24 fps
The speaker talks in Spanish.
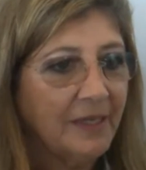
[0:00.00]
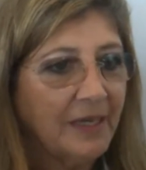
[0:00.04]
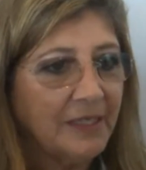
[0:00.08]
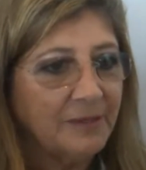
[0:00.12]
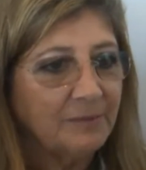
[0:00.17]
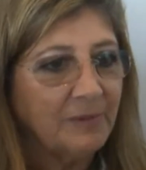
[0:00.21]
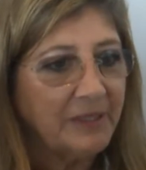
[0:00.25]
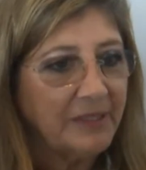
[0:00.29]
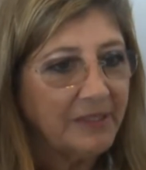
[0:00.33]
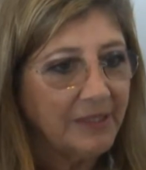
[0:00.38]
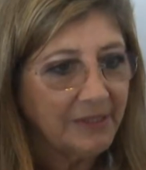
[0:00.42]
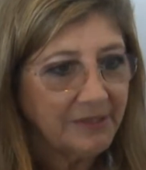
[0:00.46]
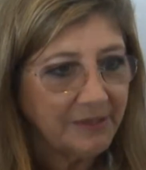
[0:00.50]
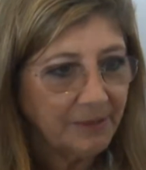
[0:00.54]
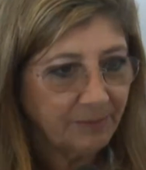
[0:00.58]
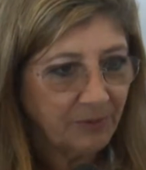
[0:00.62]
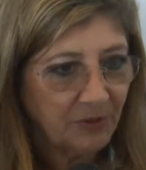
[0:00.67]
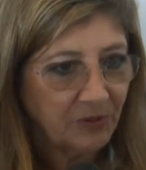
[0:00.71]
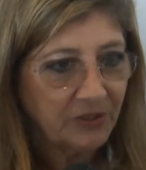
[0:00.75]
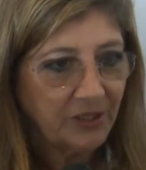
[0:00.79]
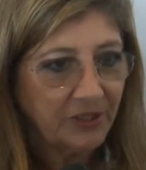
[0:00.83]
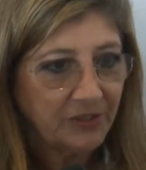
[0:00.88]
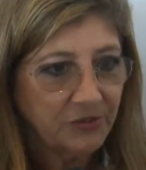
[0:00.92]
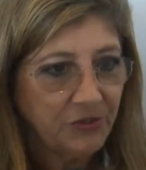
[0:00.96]
Las medidas de
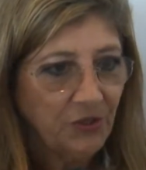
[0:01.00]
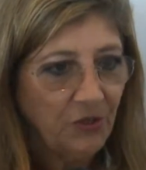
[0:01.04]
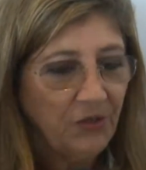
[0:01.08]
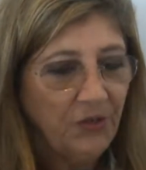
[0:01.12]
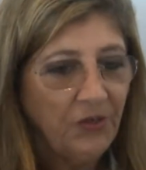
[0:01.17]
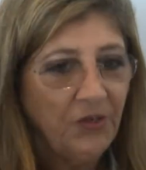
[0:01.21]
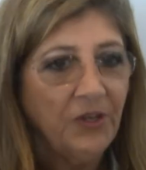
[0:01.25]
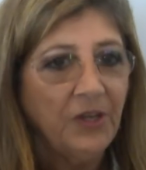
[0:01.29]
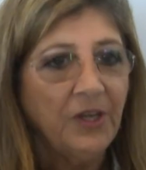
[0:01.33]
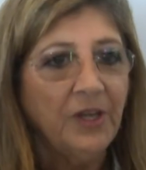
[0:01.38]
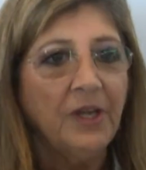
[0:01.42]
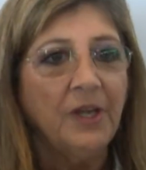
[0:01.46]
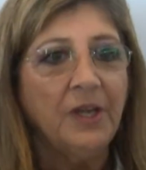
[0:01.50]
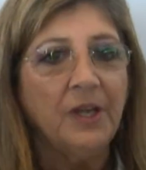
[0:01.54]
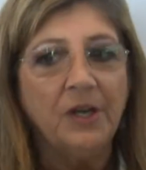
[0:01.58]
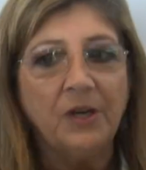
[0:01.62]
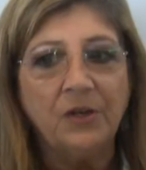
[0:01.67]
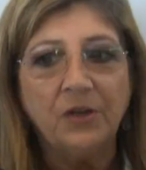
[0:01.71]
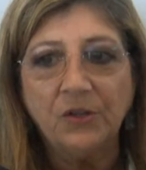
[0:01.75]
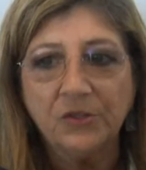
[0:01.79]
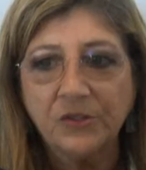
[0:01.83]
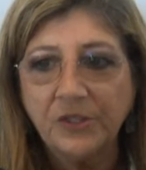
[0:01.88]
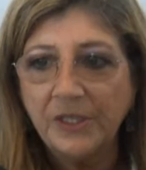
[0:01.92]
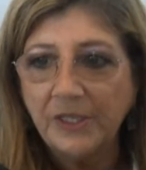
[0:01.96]
protección
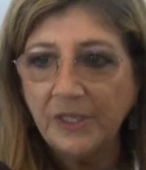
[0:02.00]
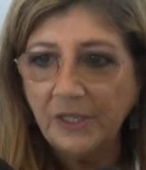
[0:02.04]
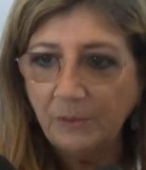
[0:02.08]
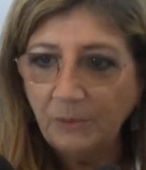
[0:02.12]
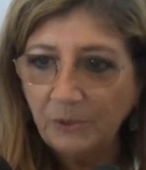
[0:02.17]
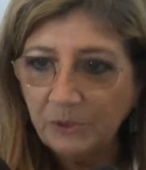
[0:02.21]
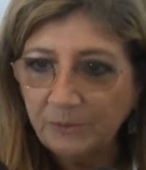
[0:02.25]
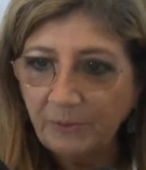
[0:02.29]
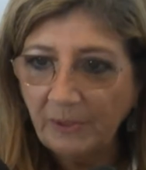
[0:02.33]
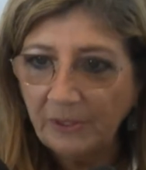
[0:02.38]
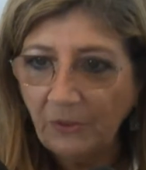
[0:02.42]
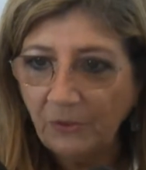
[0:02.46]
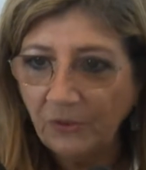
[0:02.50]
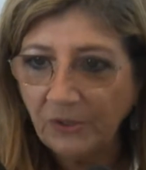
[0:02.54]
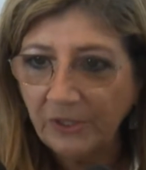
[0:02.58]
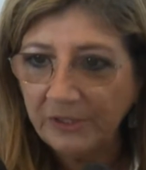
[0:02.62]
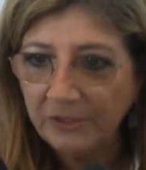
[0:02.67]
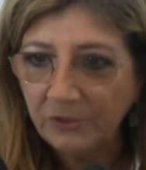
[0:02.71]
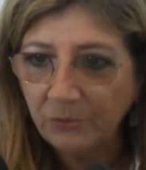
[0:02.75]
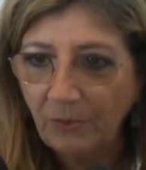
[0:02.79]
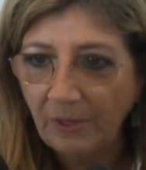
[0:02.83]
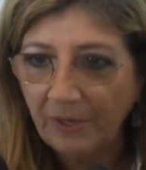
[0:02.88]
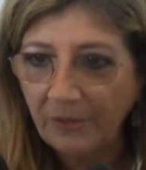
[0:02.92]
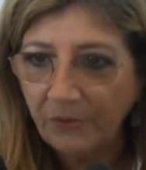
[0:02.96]
lo tenemos bajo
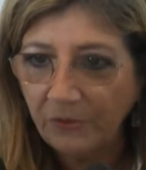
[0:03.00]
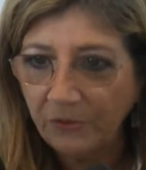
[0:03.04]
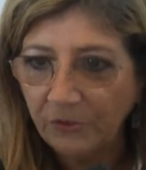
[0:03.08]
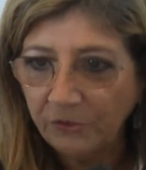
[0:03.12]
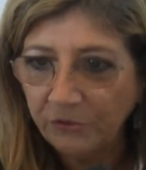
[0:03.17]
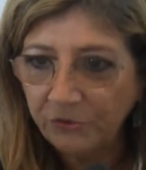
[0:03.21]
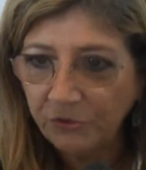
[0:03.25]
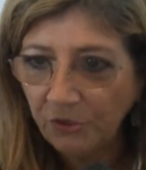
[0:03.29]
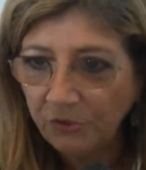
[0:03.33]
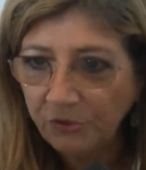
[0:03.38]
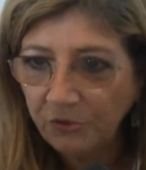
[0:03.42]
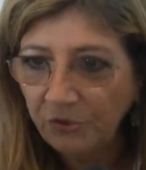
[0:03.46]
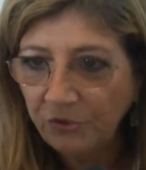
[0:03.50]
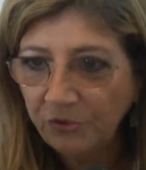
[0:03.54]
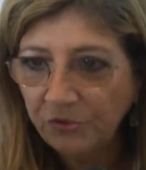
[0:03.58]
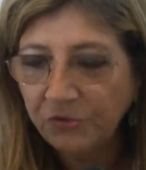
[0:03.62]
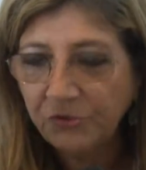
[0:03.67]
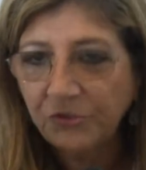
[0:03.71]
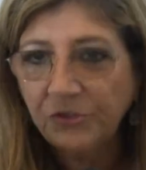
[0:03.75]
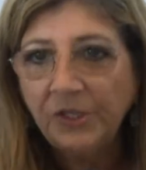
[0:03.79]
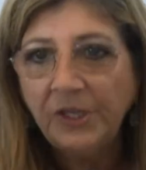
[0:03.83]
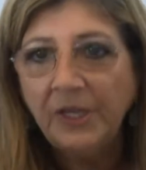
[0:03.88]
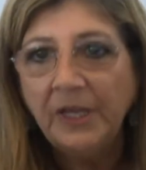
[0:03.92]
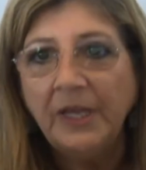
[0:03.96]
resguardo
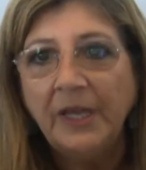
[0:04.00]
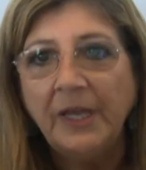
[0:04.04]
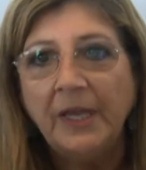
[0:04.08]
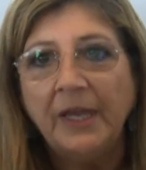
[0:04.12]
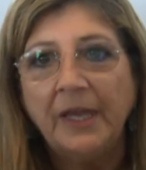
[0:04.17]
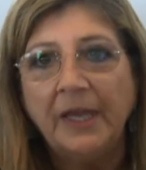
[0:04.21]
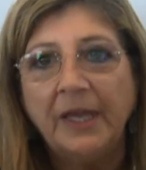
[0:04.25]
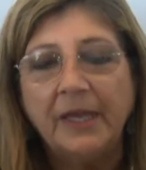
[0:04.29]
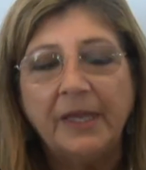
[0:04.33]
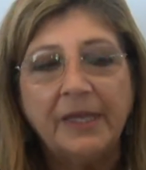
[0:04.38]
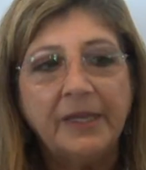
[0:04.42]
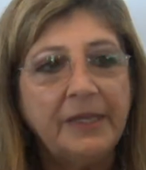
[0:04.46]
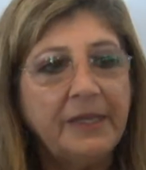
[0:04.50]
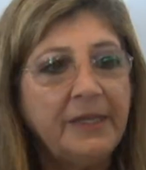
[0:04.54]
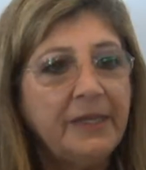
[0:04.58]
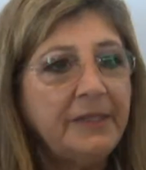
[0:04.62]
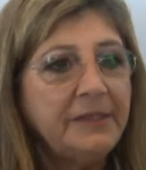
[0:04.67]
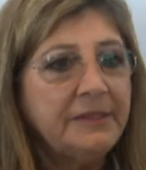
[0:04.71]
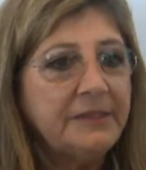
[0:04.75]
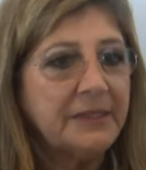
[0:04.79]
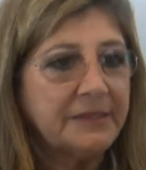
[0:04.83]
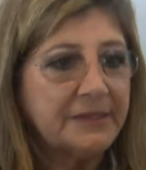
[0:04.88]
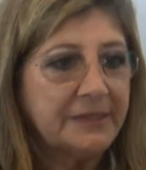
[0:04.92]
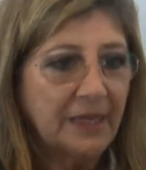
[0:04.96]
nosotros y
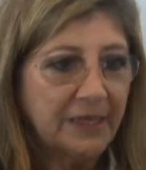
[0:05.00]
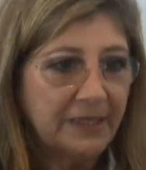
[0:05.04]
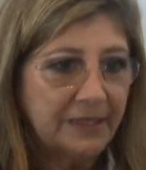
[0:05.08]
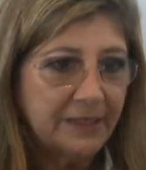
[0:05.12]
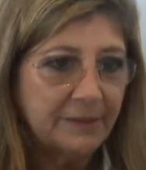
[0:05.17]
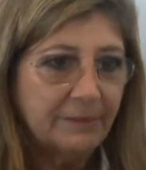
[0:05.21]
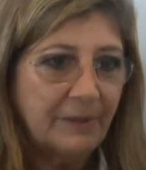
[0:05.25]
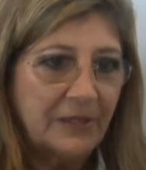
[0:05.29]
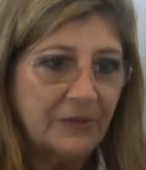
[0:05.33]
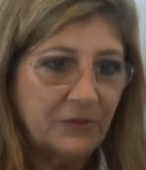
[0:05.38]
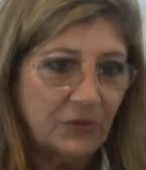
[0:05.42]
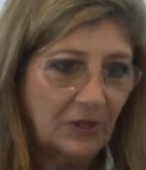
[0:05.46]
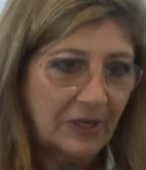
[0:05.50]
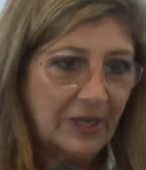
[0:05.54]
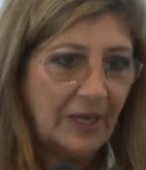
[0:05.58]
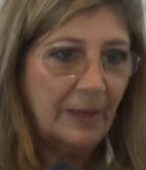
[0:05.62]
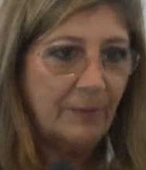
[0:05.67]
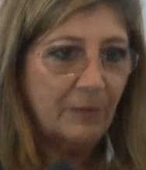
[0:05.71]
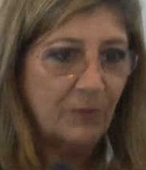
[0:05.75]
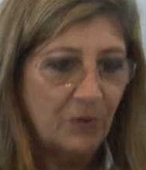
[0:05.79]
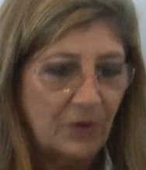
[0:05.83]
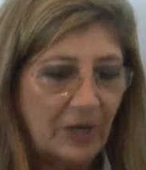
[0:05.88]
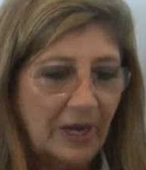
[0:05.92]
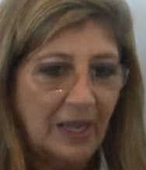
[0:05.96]
se están llevando a
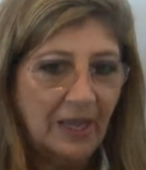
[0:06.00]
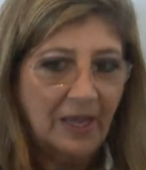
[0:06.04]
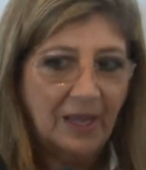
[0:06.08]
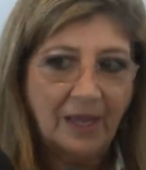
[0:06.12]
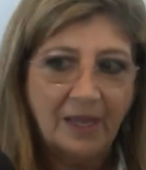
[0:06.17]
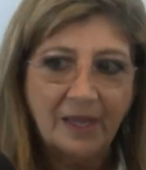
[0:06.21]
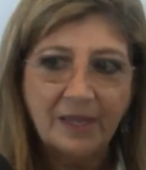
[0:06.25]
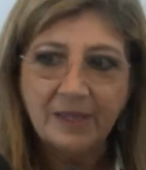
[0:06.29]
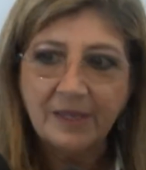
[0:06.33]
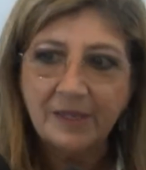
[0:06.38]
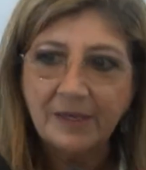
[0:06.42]
cabo la,